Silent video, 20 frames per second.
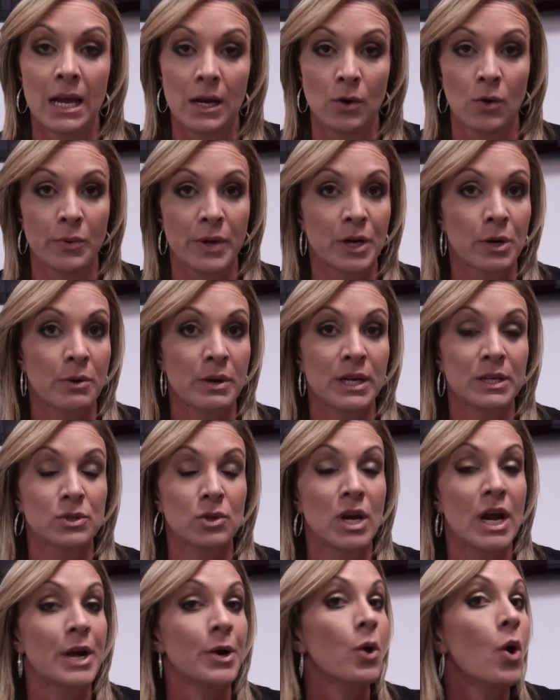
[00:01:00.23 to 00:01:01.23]
el gobierno
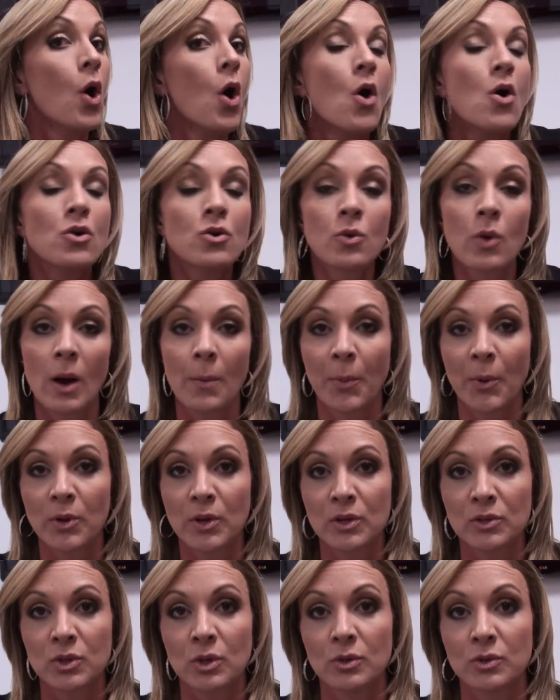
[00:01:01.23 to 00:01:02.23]
venezolano no ha
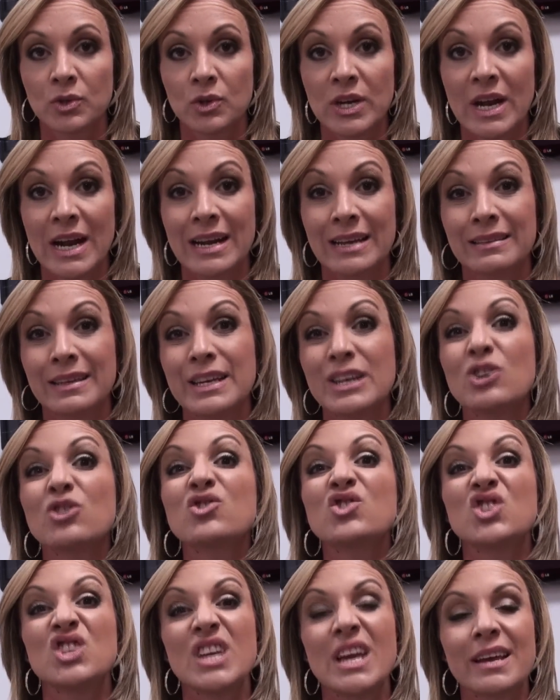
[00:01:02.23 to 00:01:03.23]
podido solucionar. Ha tenido
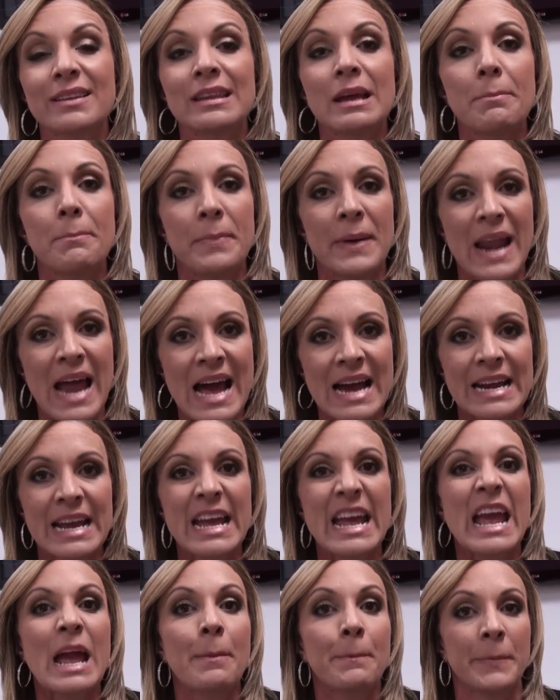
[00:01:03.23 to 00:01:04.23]
siete
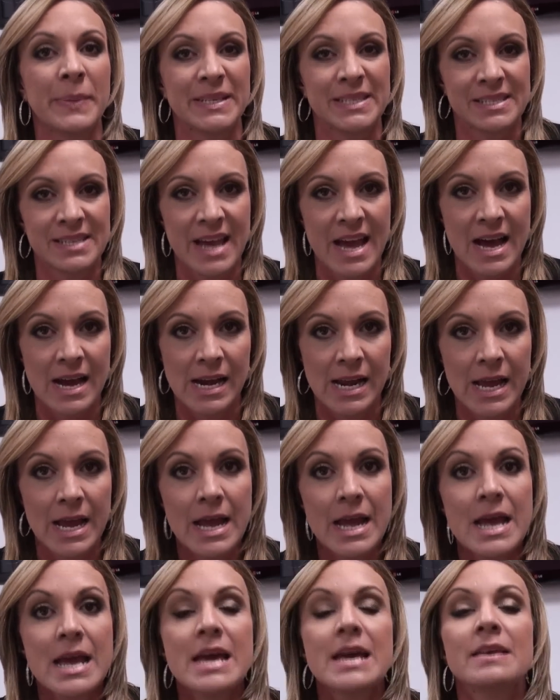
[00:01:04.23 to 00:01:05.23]
planes especiales
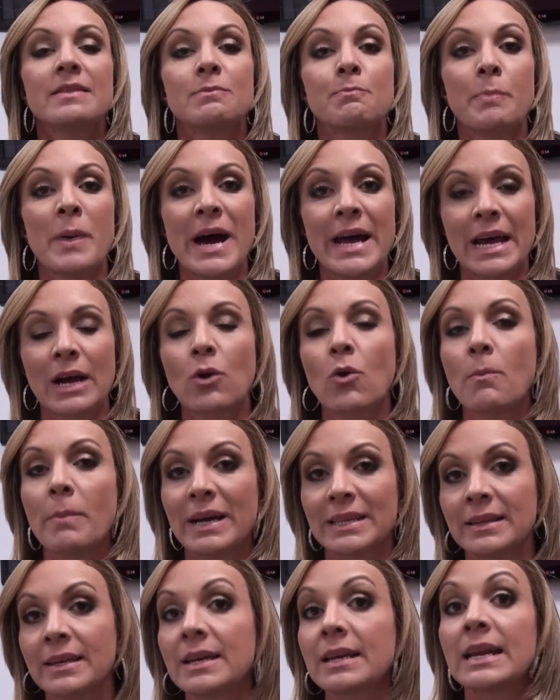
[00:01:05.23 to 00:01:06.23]
para
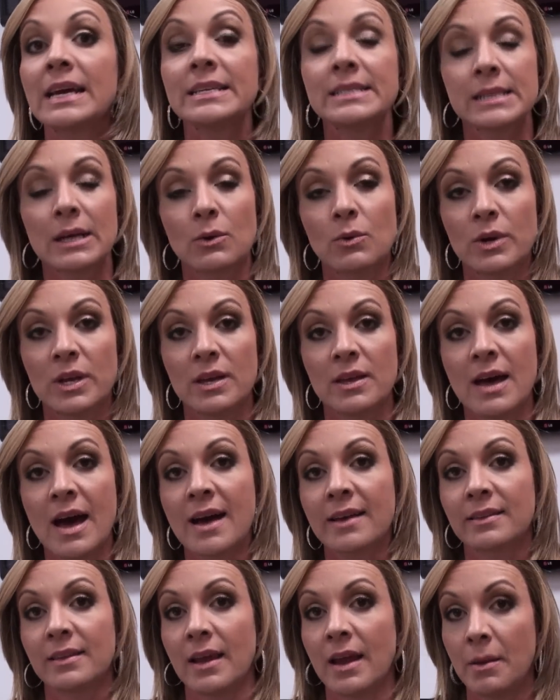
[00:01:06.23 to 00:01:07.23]
combatir la
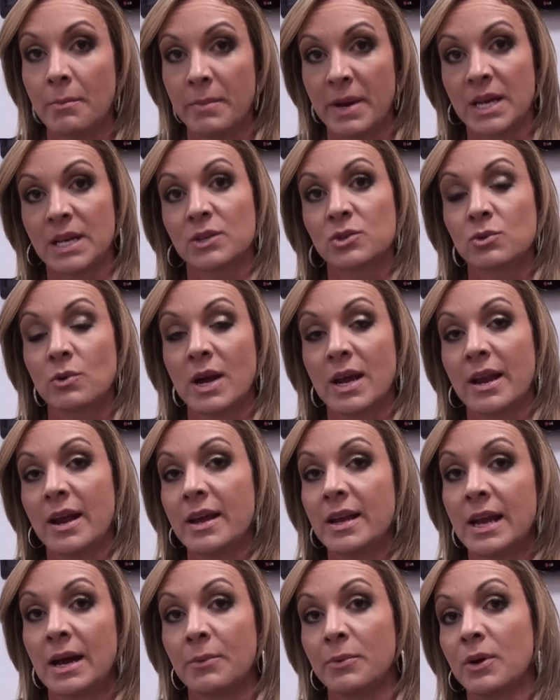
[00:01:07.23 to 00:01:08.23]
inseguridad en Venezuela
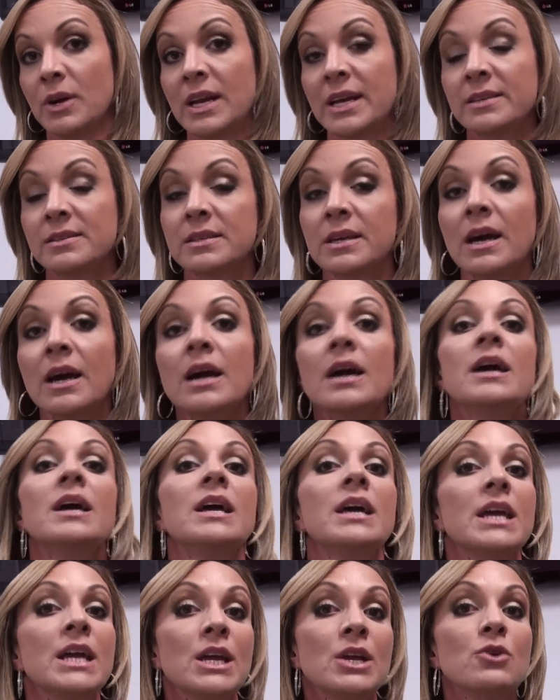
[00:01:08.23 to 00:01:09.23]
y la violencia
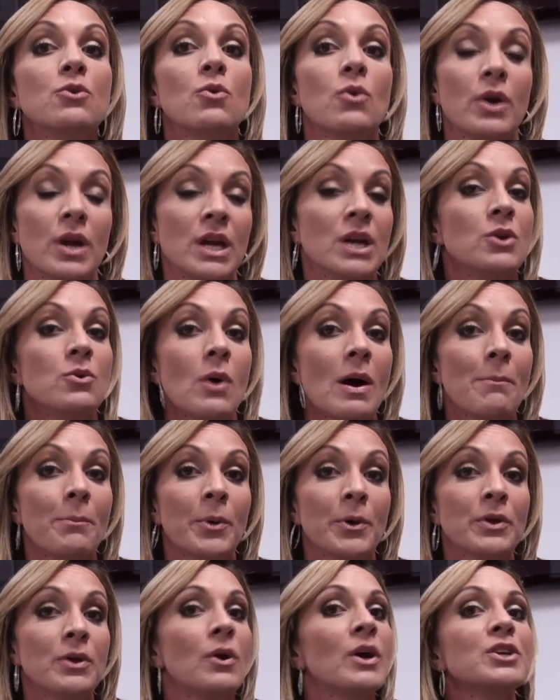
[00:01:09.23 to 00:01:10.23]
y no, han
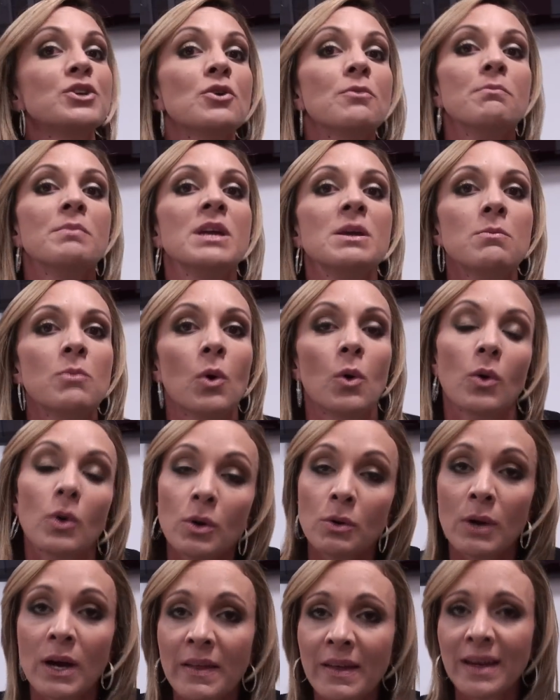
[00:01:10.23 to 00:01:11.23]
podido ellos mismos.
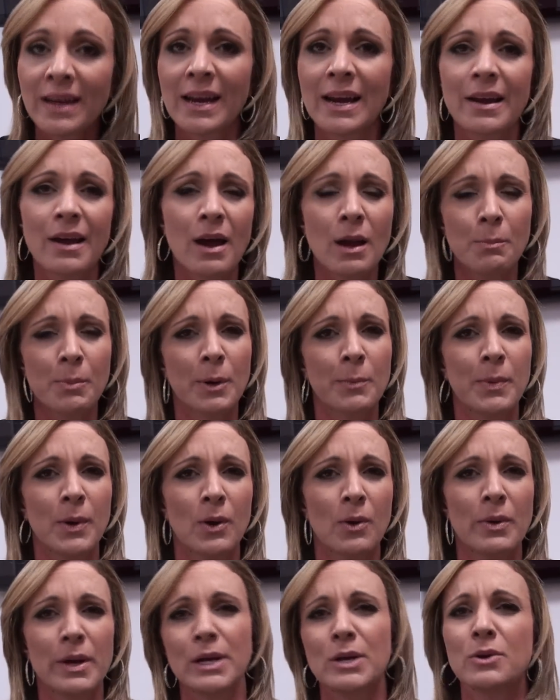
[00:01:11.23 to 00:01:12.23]
Lo ha declarado el
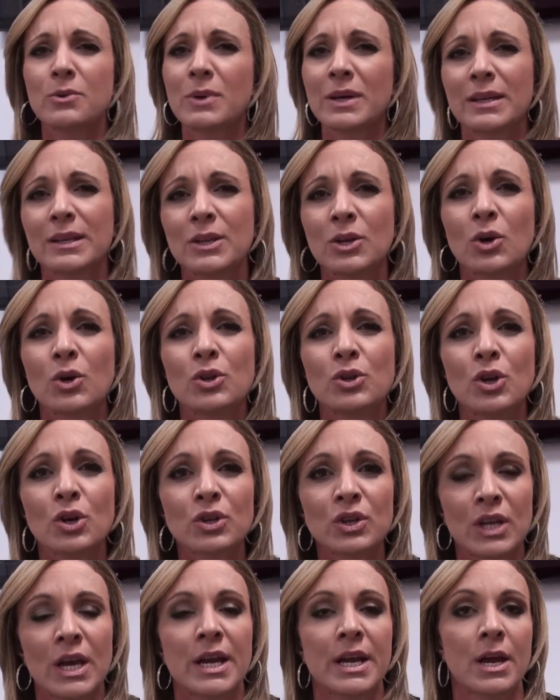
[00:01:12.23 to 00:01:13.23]
propio gobierno, no,
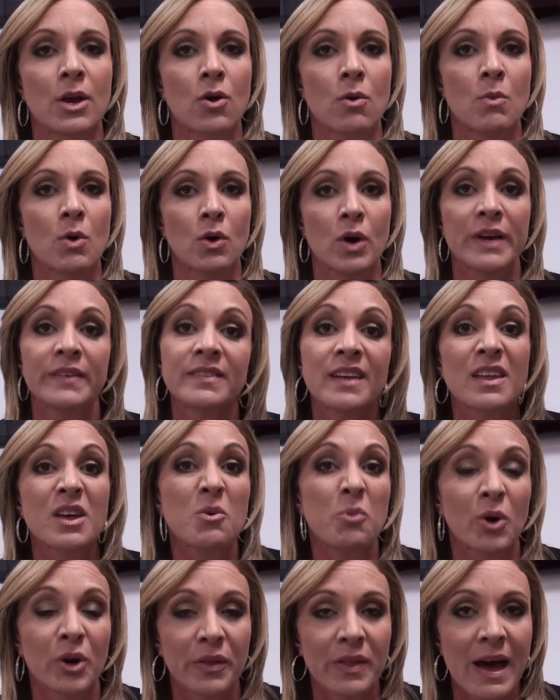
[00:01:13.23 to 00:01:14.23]
no, tienen, como está
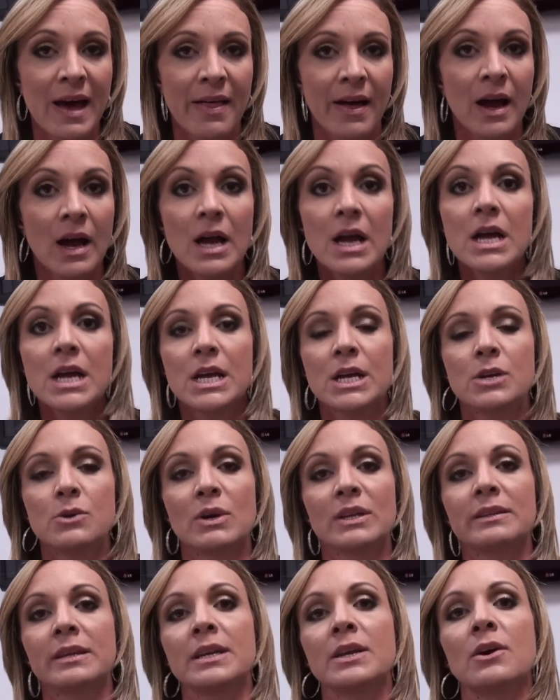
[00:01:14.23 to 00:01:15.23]
desbordada y
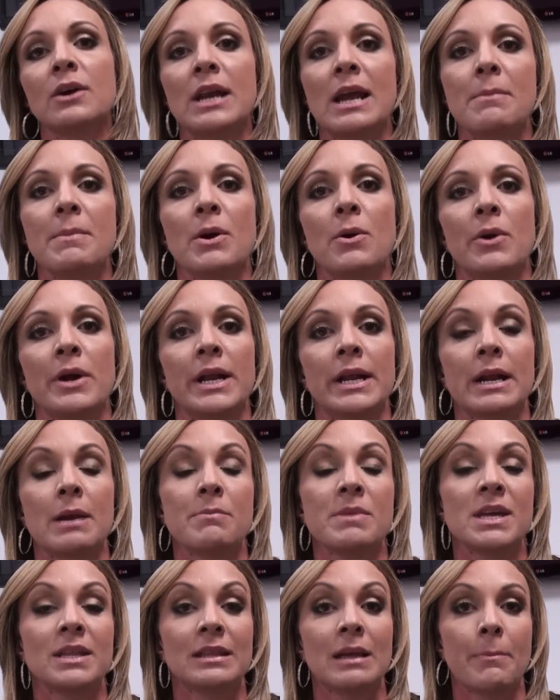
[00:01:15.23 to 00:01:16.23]
no han tenido la mejor
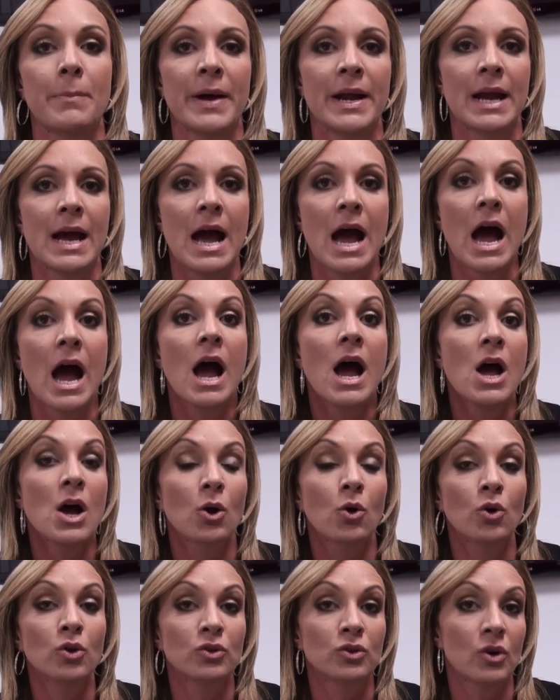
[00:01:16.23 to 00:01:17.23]
herramienta para
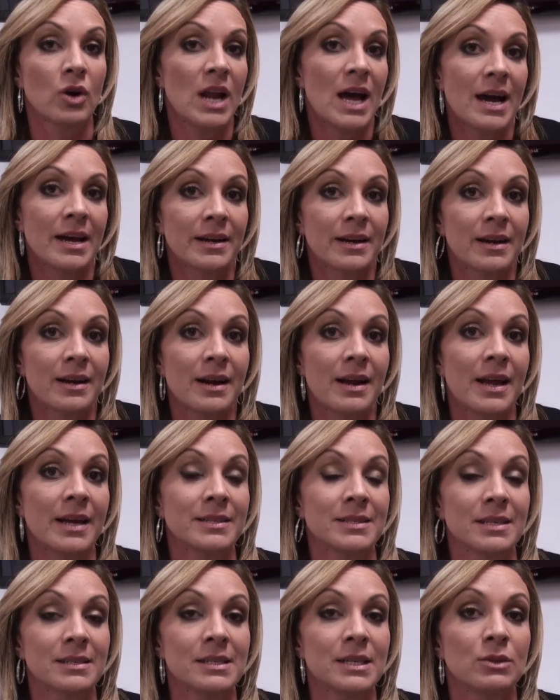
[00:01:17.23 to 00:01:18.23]
controlar
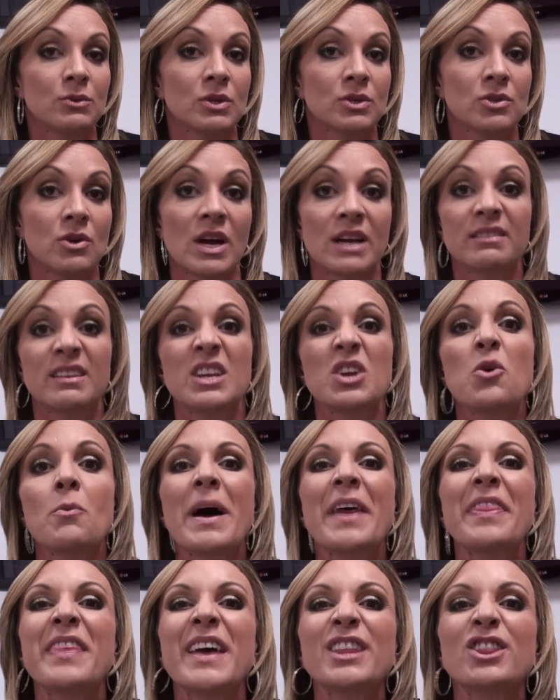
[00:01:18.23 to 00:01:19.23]
esa situación. Han tenido
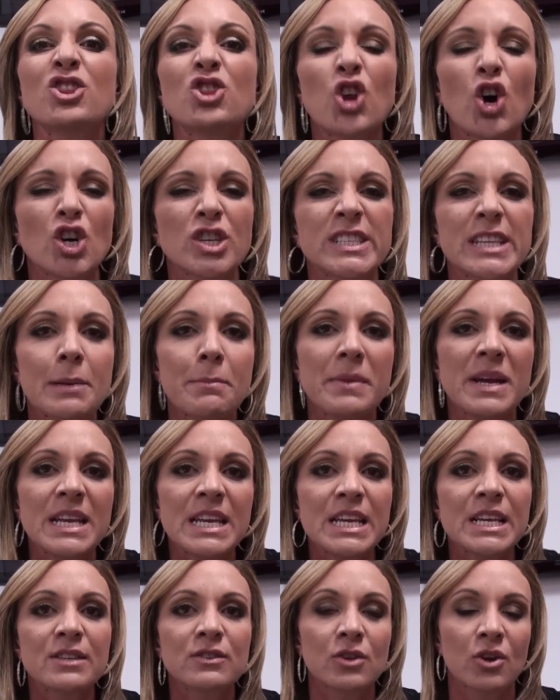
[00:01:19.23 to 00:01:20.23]
más de 12
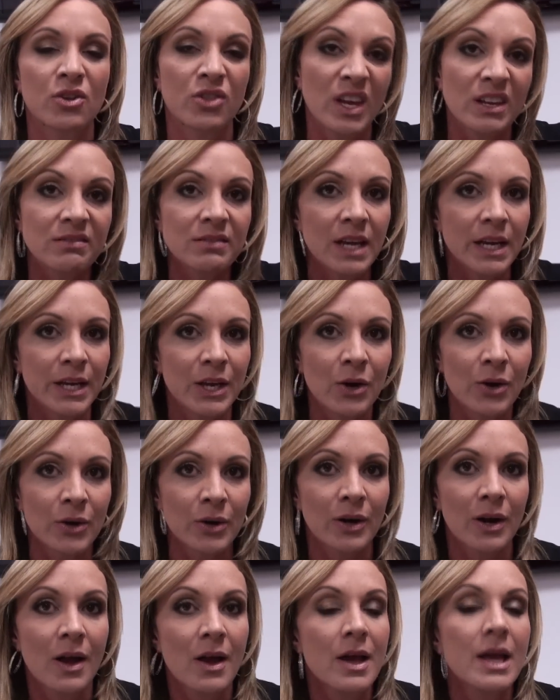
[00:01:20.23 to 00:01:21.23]
ministros de
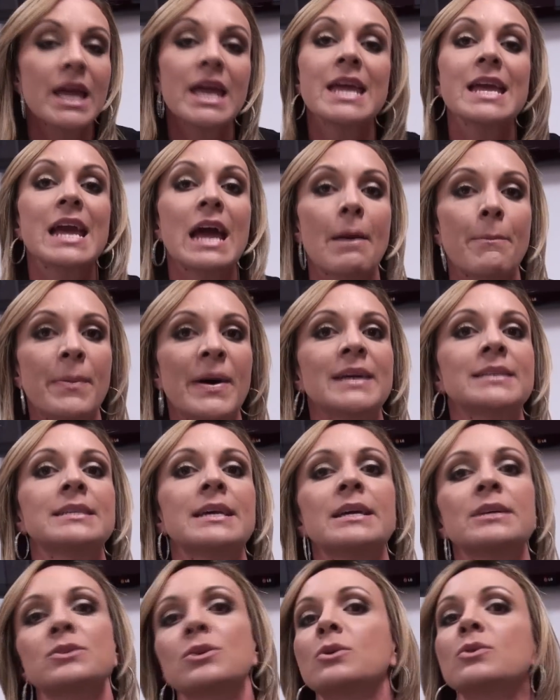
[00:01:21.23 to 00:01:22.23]
interior
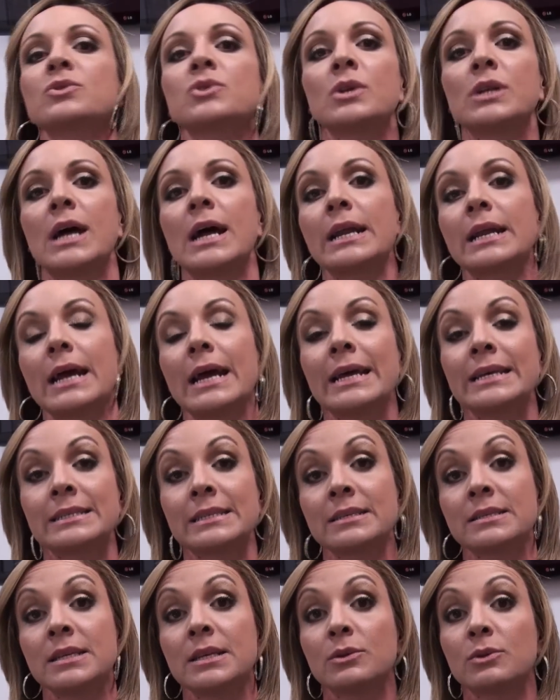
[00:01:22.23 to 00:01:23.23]
incapaces de solucionar
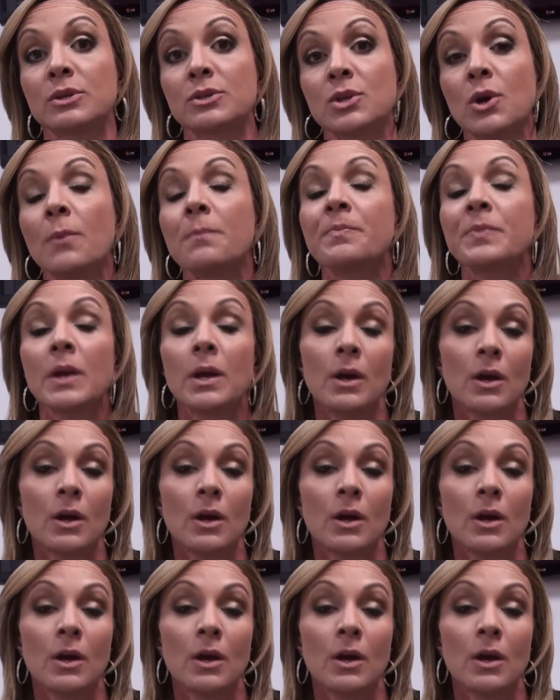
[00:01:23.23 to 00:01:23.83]
esa situación.